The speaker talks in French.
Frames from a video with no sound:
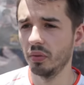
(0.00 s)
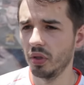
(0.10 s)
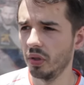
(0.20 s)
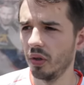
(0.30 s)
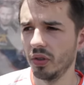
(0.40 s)
Donc
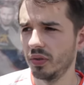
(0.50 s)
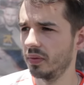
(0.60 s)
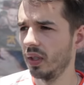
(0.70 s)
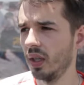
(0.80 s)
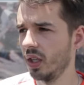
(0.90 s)
euh, non,
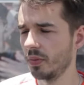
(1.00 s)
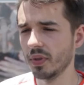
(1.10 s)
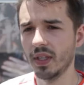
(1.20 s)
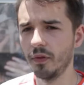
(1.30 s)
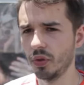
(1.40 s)
je
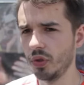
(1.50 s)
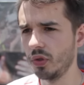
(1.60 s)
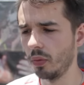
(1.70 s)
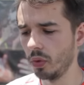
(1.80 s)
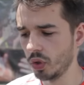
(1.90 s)
pense qu'il faut
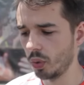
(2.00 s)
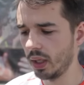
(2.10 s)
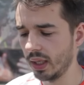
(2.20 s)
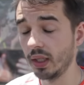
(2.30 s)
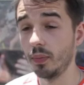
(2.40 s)
juste mieux
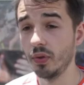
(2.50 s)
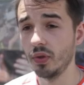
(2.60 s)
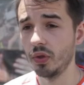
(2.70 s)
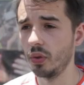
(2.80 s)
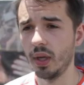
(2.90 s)
jouer, gagner plus
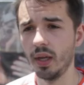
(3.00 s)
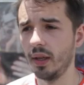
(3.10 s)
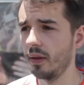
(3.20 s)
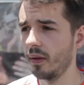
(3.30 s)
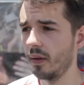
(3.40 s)
de duels
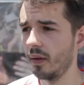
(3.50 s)
et, euh,